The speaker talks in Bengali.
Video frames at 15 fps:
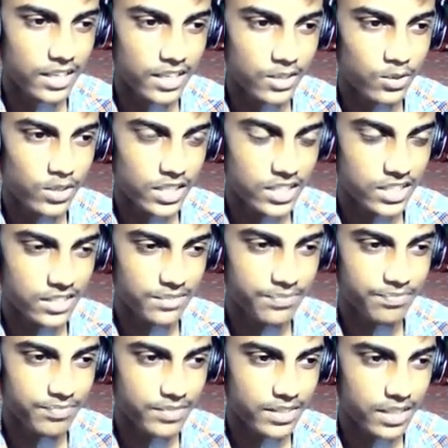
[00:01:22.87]
ই করে আসি
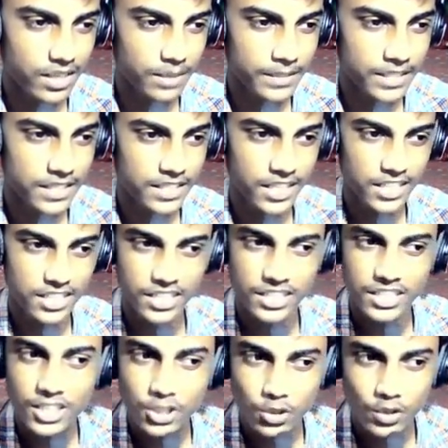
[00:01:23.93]
আমাদের ড্রেসটা
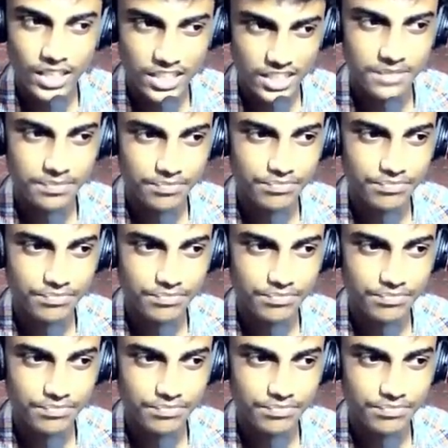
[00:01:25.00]
চেঞ্জ করে আসি